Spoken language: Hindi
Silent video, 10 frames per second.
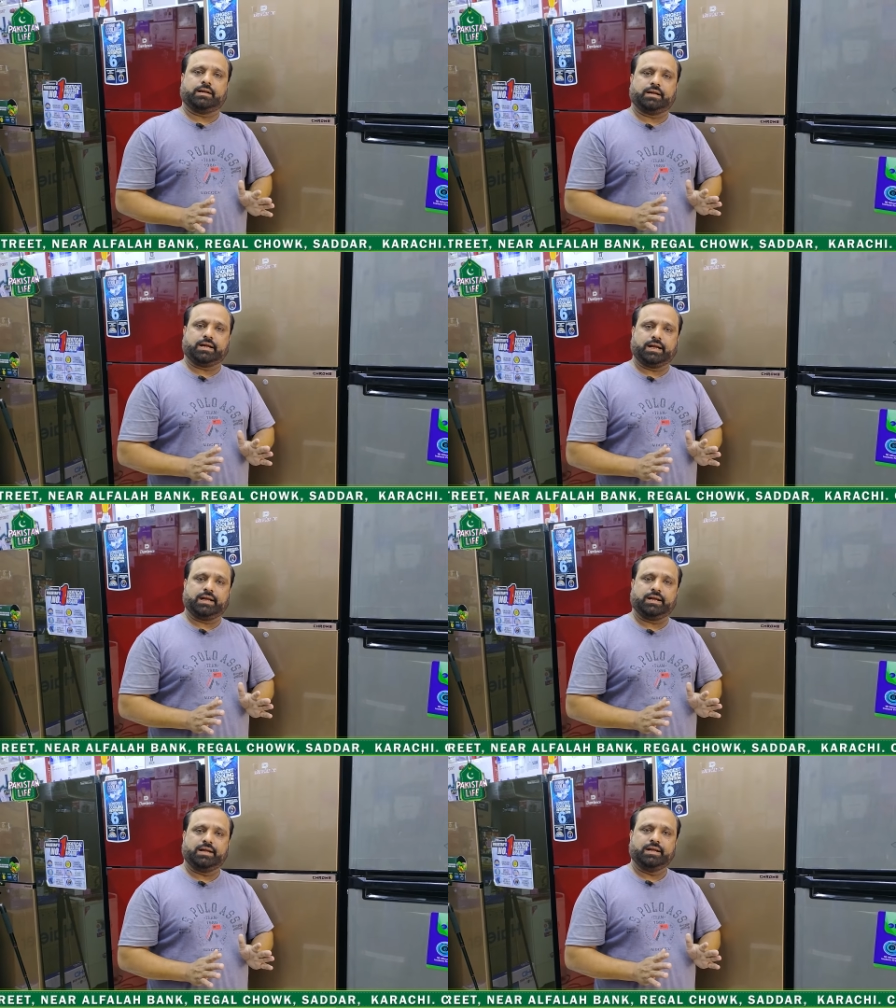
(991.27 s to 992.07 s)
रखे
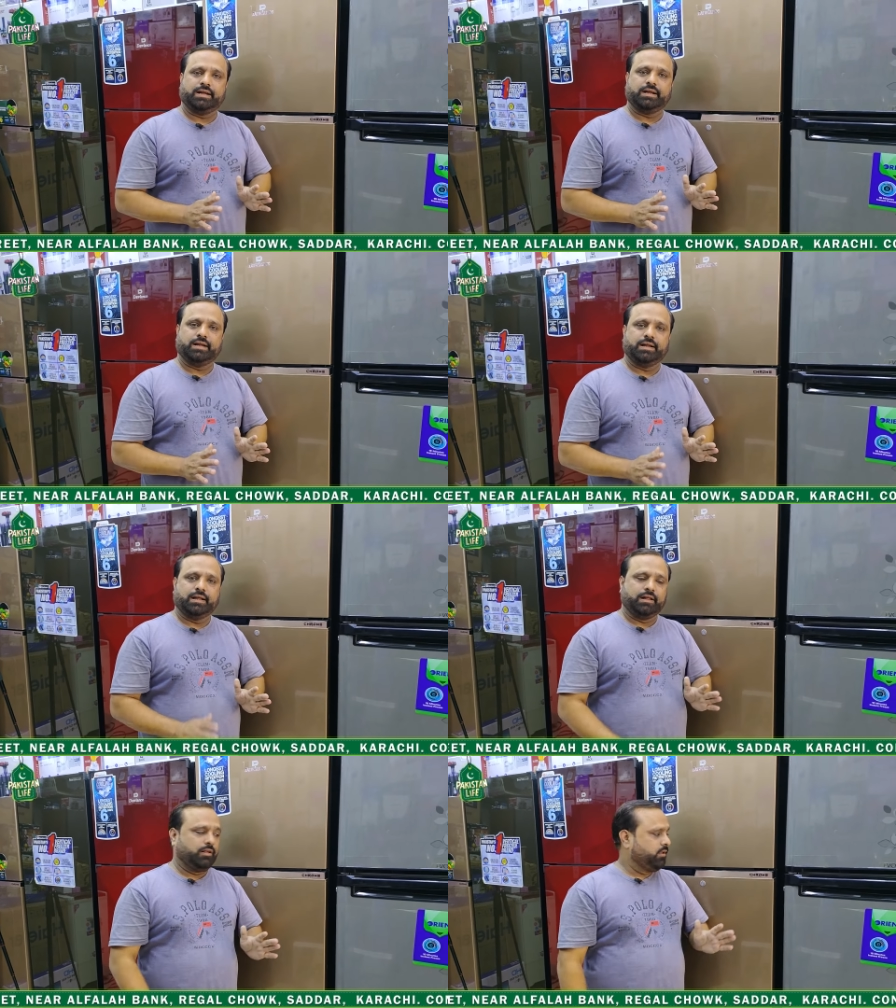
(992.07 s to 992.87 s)

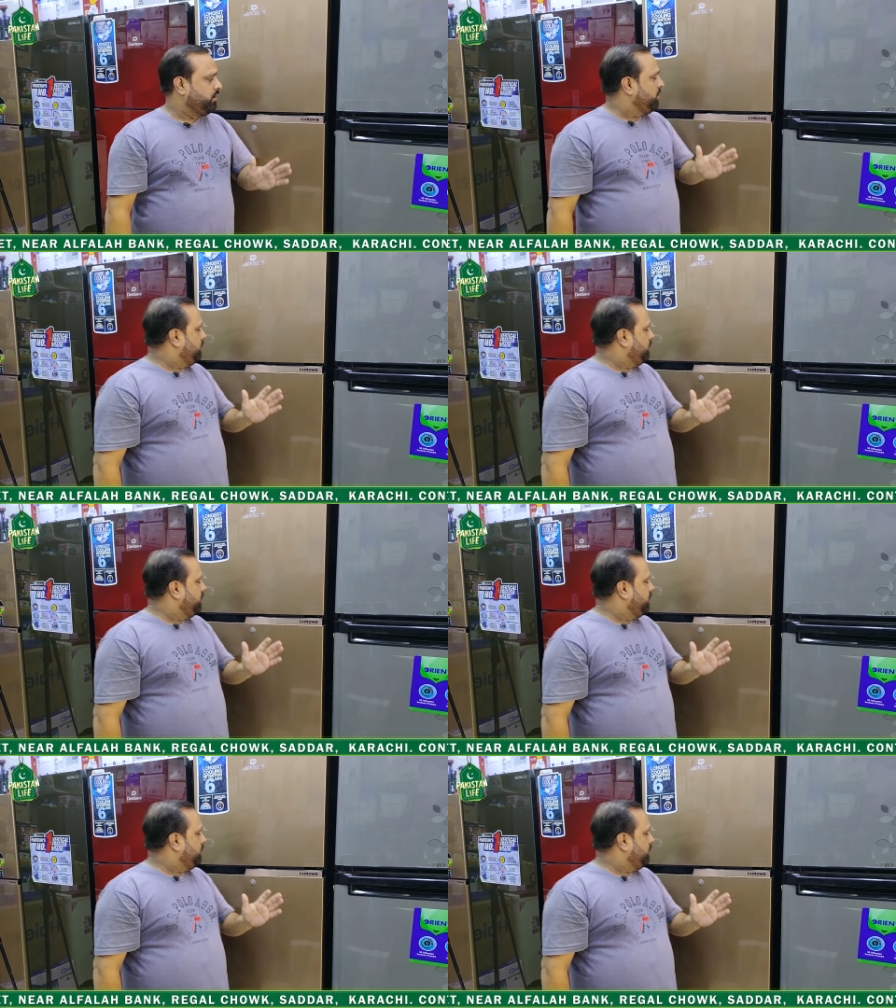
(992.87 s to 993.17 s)
ज़बरदस्त भाई बड़ी अच्छी